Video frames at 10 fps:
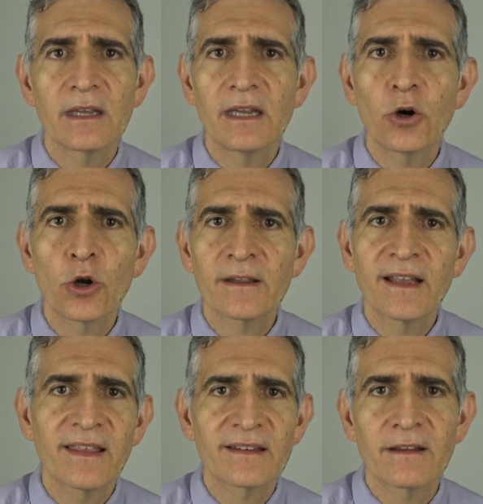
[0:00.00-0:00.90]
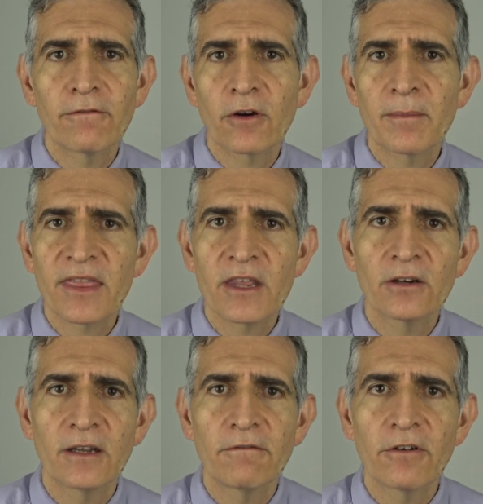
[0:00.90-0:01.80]
y jornadas de
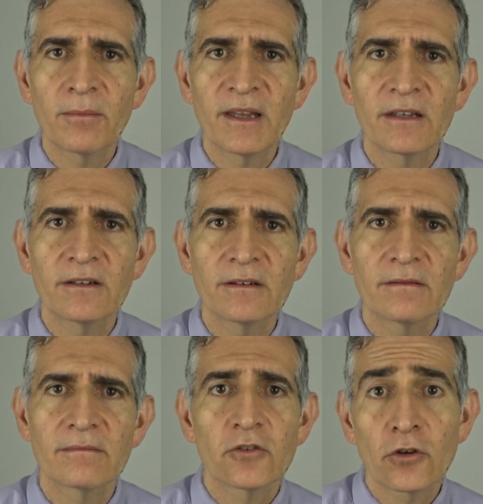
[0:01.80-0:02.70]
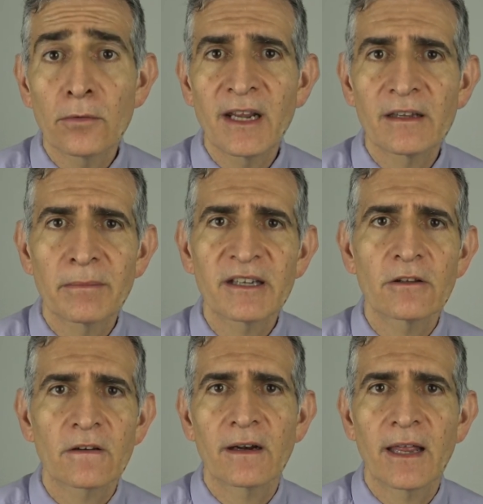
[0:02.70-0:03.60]
formación e información sobre
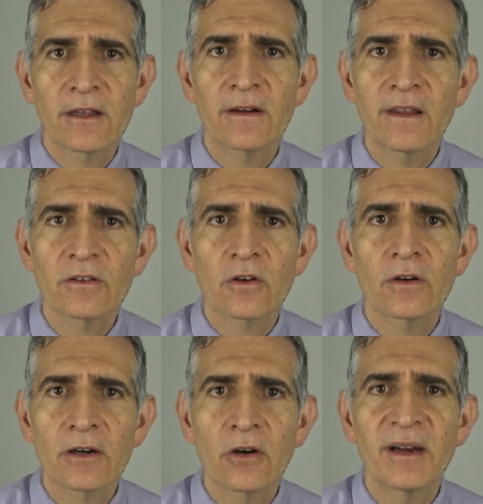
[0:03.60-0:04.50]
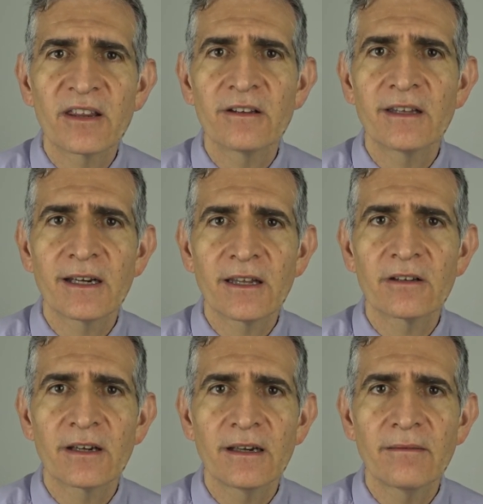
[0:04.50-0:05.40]
aspectos relacionados con el comercio
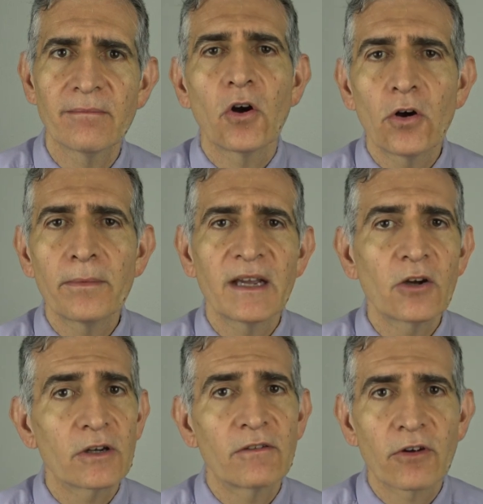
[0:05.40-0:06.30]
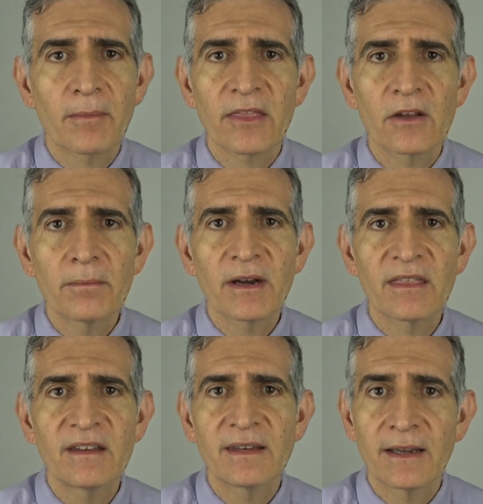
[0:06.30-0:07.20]
internacional o bien con información
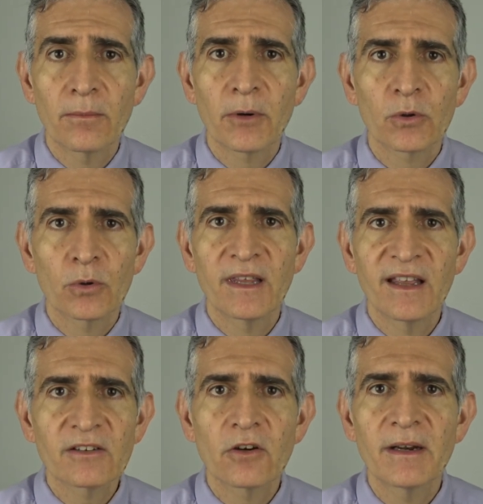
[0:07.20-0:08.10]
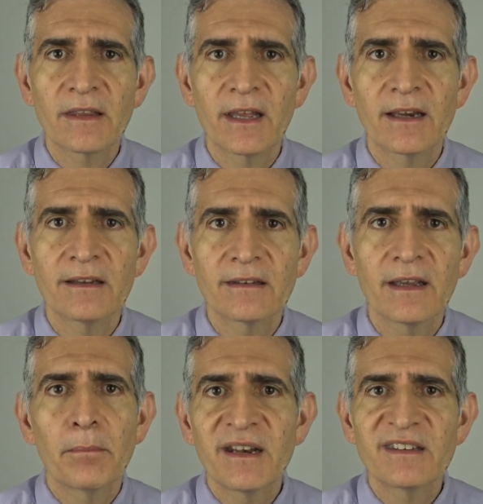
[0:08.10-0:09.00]
precisa y oportunidades comerciales
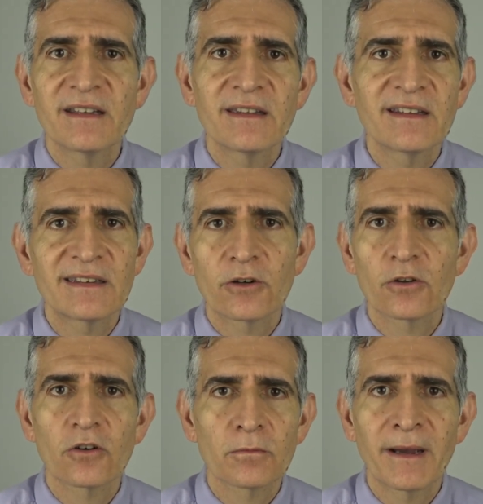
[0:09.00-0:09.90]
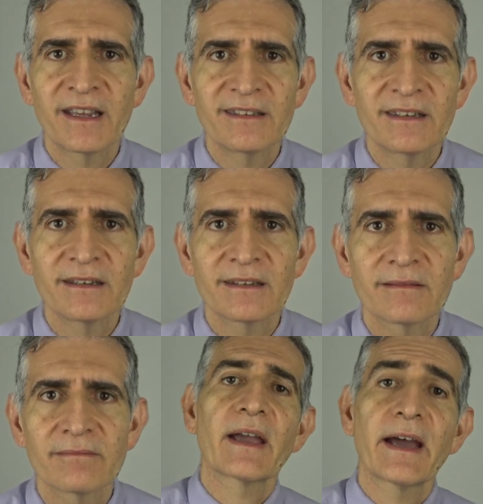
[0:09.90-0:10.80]
presentes en otros países.
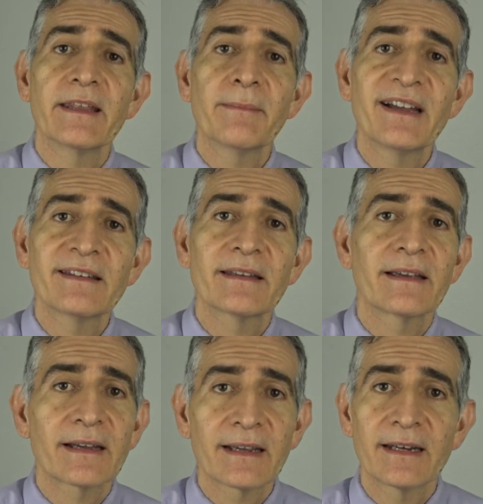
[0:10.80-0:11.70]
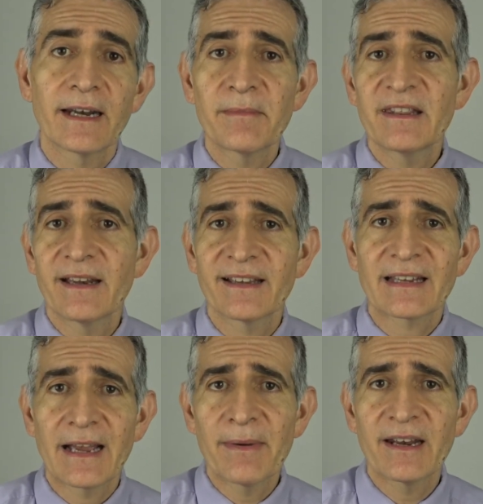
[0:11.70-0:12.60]
Además, generalmente las
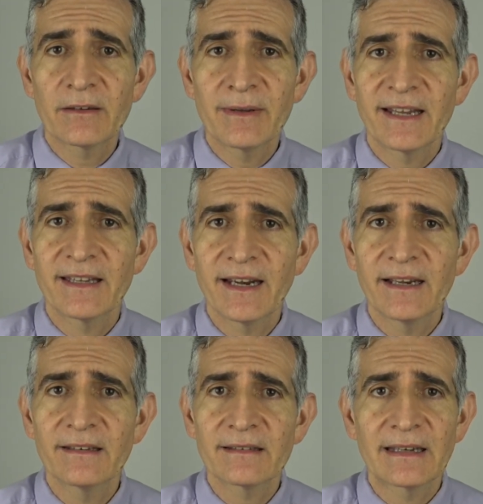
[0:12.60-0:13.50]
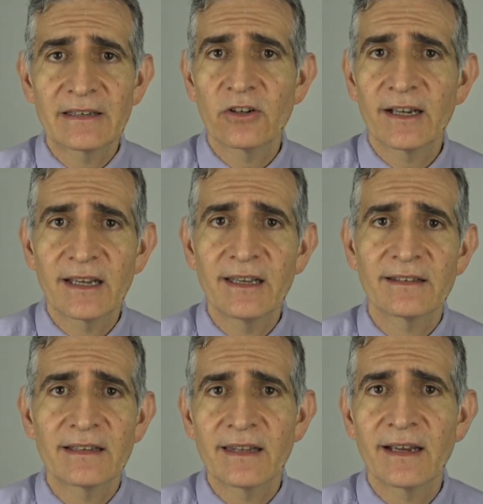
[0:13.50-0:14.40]
cámaras bilaterales, que son
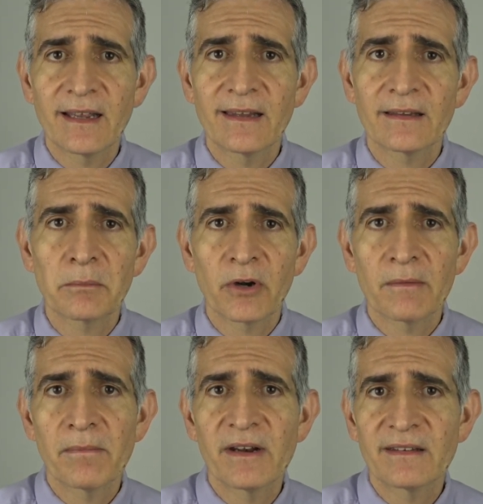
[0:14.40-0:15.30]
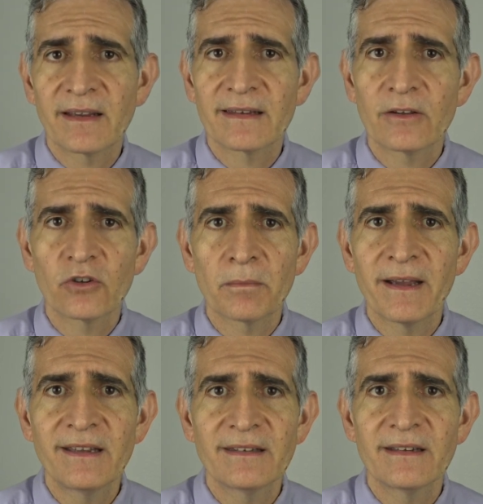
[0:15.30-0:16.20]
aquellas integradas por empresas de dos
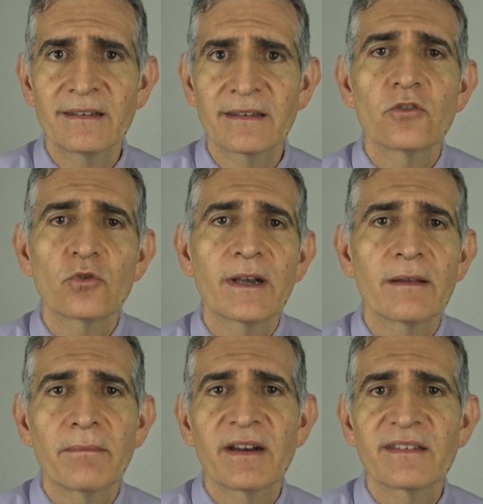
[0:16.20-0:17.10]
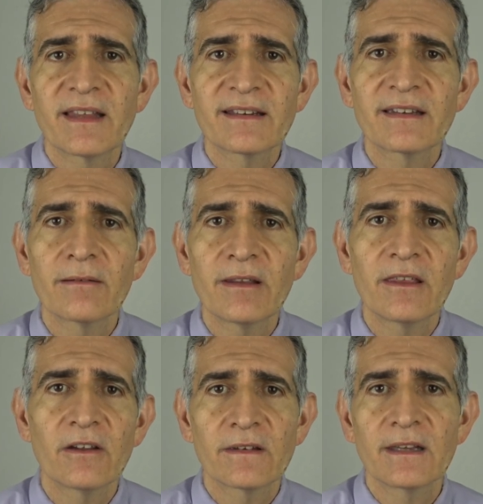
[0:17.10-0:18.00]
países, suelen prestar
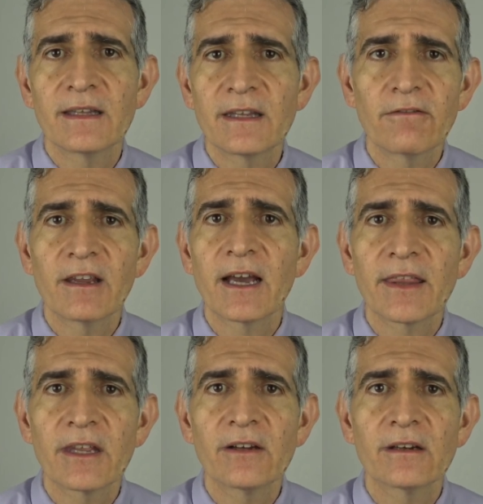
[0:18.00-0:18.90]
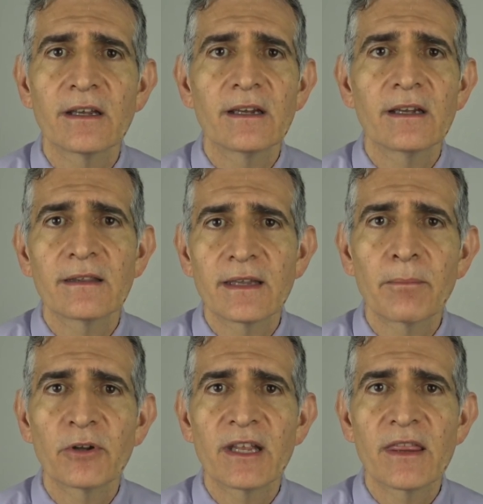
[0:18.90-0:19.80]
servicios de identificación de
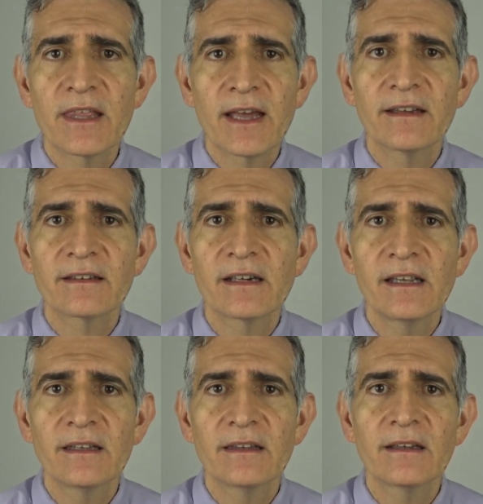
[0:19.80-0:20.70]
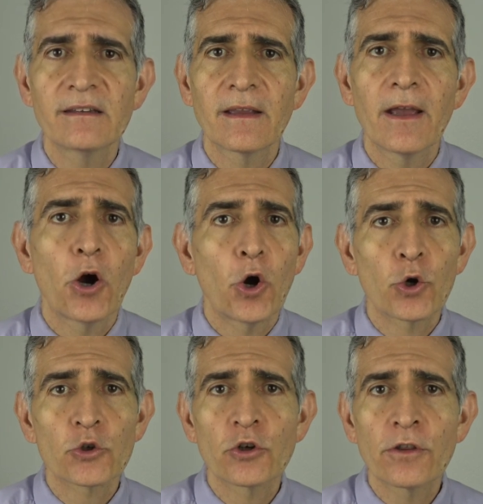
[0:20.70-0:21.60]
potenciales clientes o
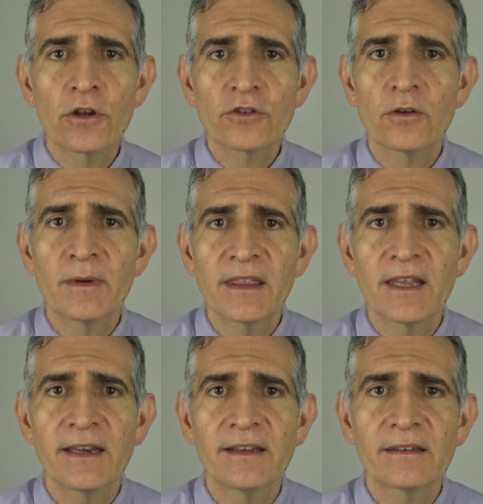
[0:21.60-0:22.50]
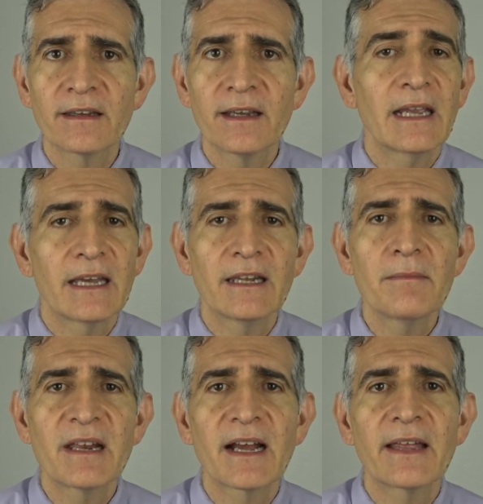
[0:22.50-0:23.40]
socios comerciales en el
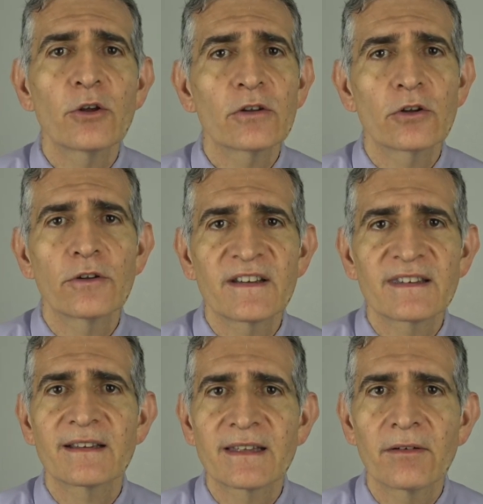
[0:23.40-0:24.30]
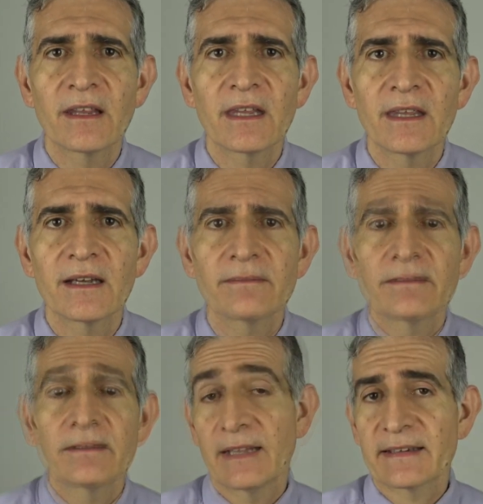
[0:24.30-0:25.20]
mercado donde está establecida.
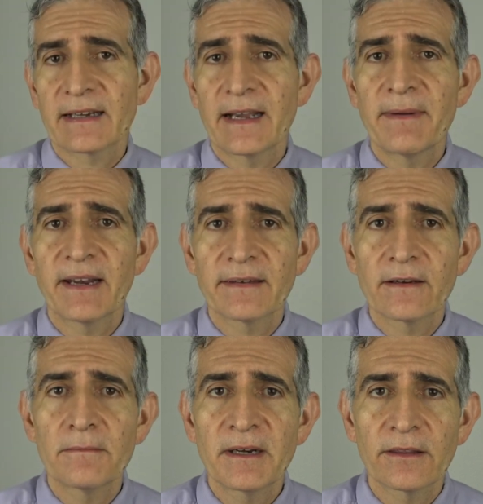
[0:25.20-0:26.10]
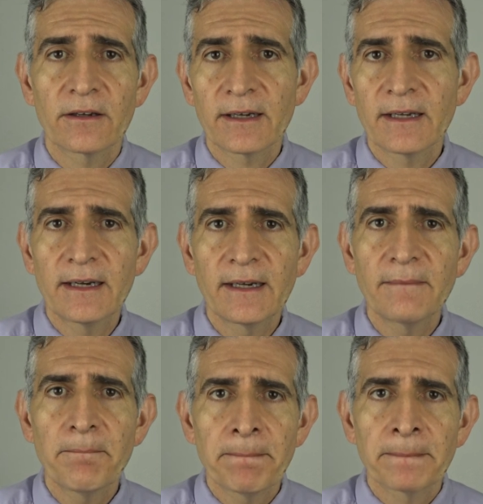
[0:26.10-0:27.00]
Las cámaras de comercio en general
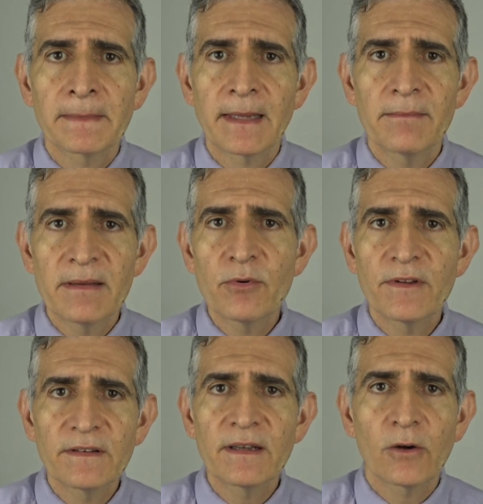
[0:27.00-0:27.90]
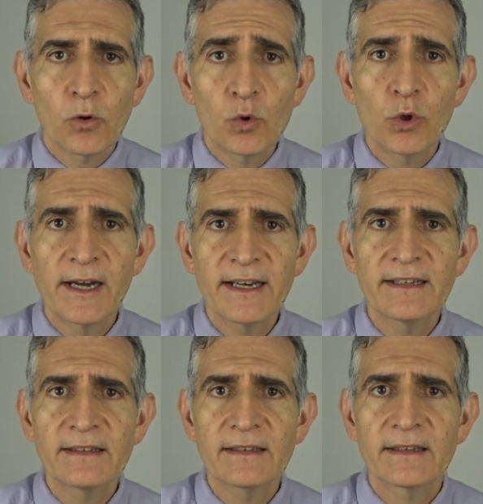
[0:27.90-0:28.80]
también pueden ser
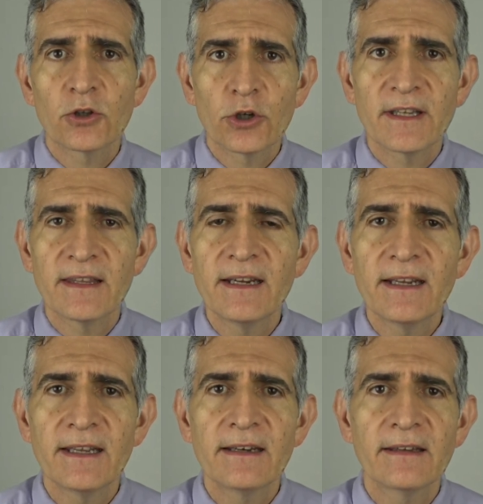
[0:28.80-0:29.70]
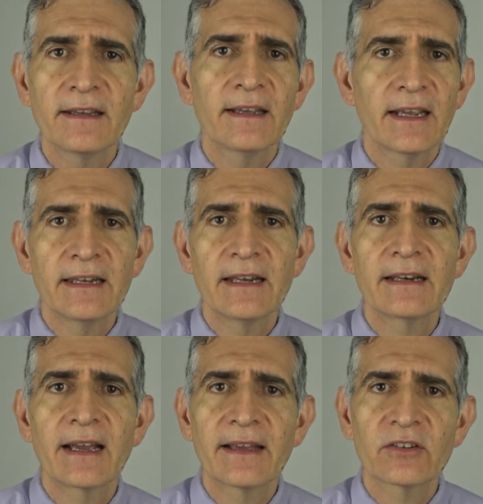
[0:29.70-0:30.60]
lugares donde dirigirse en el
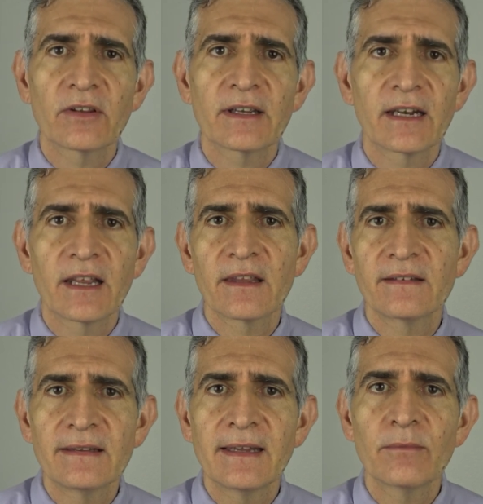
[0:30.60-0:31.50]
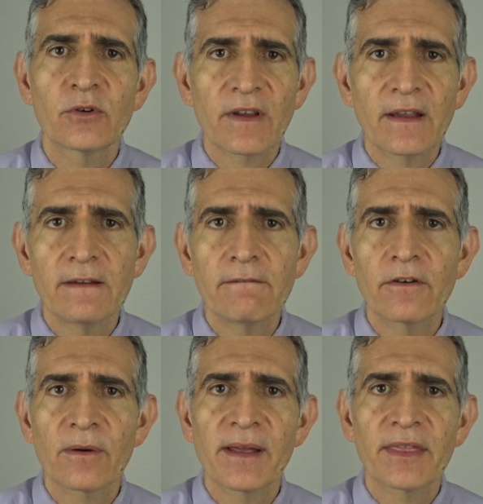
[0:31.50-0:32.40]
caso de que necesitemos
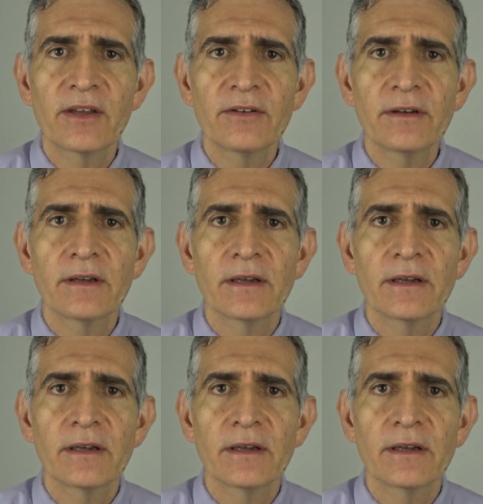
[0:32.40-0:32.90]
información